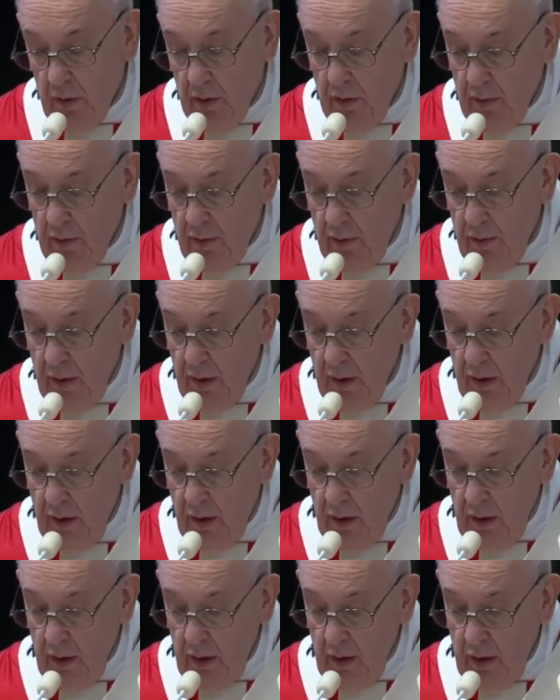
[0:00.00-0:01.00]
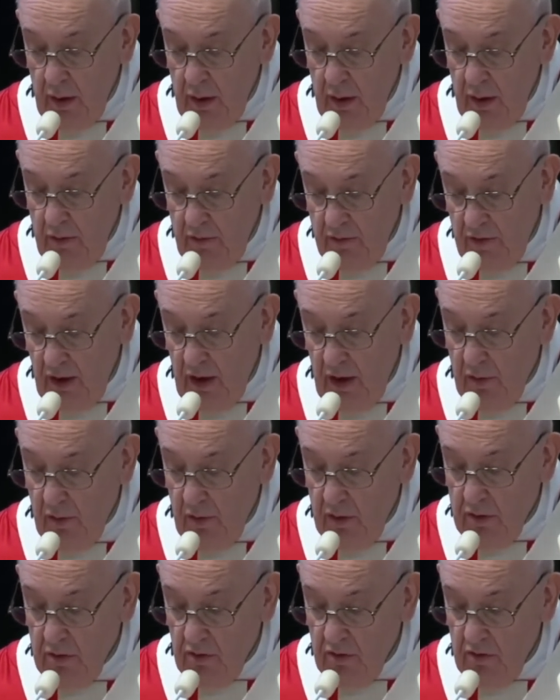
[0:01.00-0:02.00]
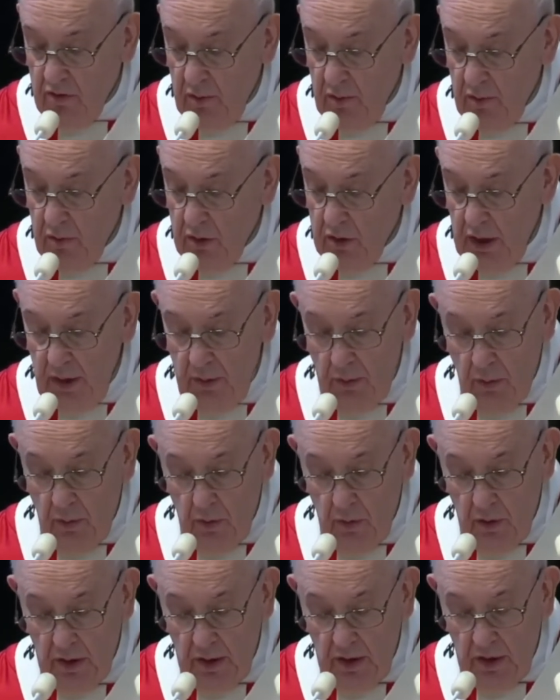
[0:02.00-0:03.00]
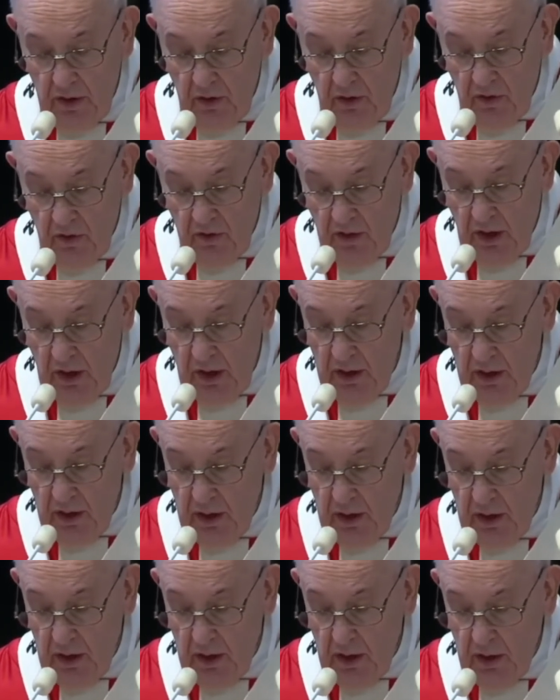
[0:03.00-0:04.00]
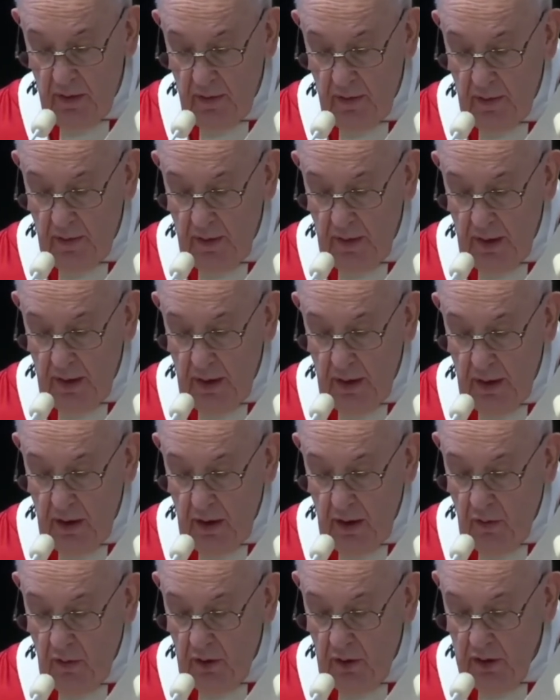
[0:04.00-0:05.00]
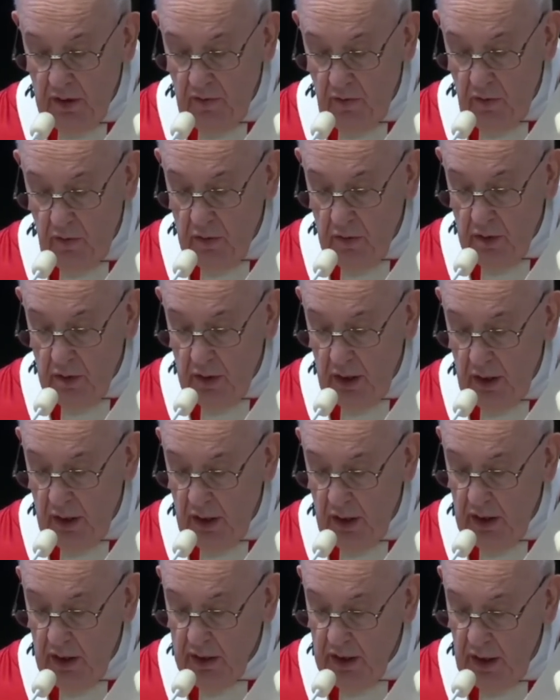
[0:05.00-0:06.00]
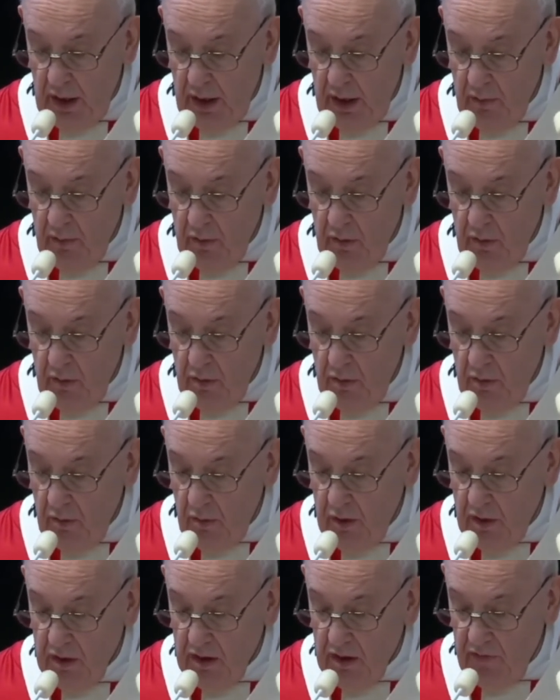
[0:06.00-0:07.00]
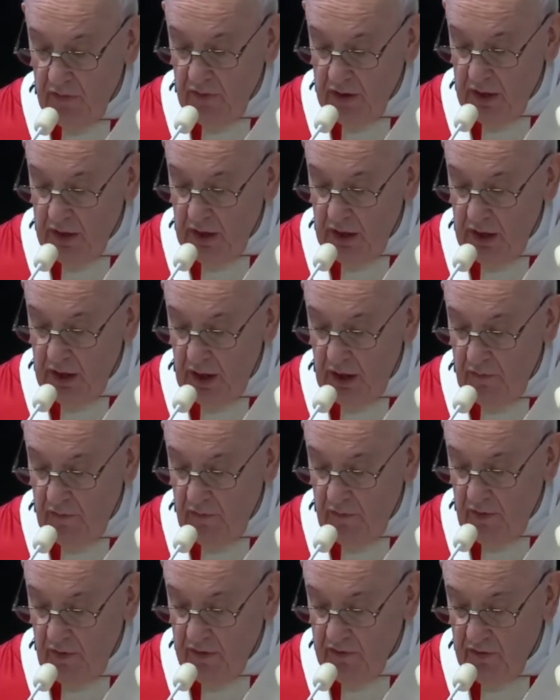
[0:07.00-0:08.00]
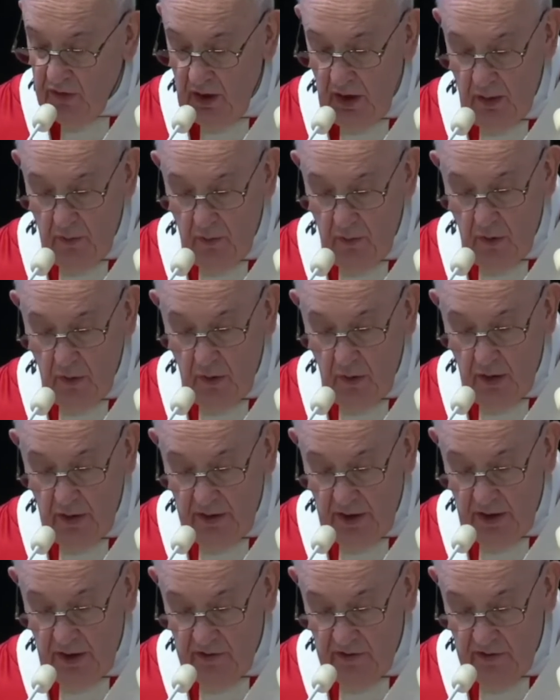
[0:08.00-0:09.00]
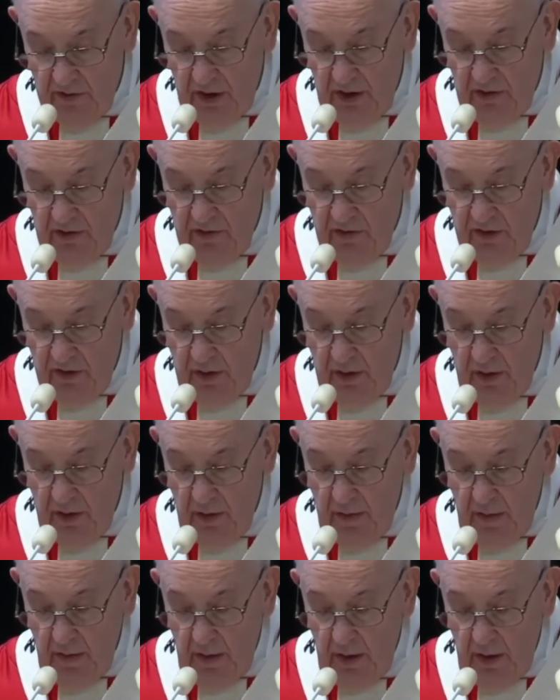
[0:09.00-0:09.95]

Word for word: Señor conoce nuestro corazón mejor que nosotros mismos. Sabe que somos muy débiles e inconstantes, que caemos muchas veces,